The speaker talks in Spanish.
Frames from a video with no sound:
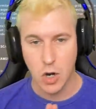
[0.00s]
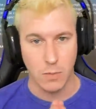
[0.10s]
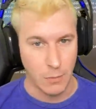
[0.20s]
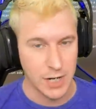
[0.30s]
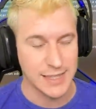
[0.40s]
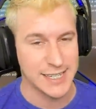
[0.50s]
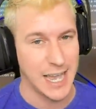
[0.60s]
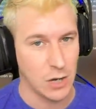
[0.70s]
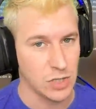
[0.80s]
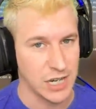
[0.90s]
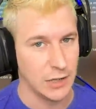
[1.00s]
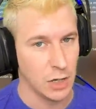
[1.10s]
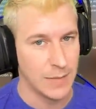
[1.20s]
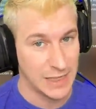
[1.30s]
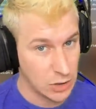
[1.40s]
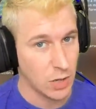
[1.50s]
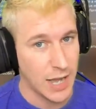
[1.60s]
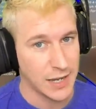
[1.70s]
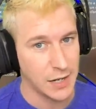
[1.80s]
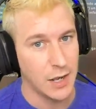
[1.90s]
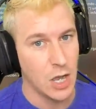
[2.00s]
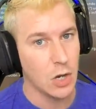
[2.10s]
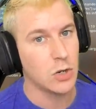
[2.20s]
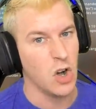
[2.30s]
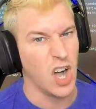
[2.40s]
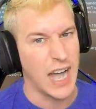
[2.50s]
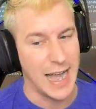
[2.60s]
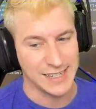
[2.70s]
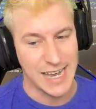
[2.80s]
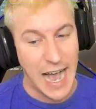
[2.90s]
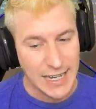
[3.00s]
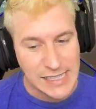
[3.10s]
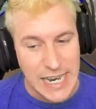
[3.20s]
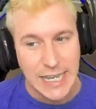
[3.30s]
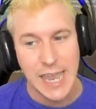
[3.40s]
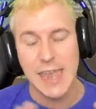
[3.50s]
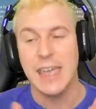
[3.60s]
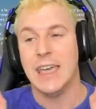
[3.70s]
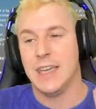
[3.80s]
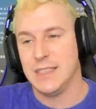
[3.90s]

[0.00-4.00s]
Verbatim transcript: como muertes haya conseguido el maldito hacker con hacks. Así que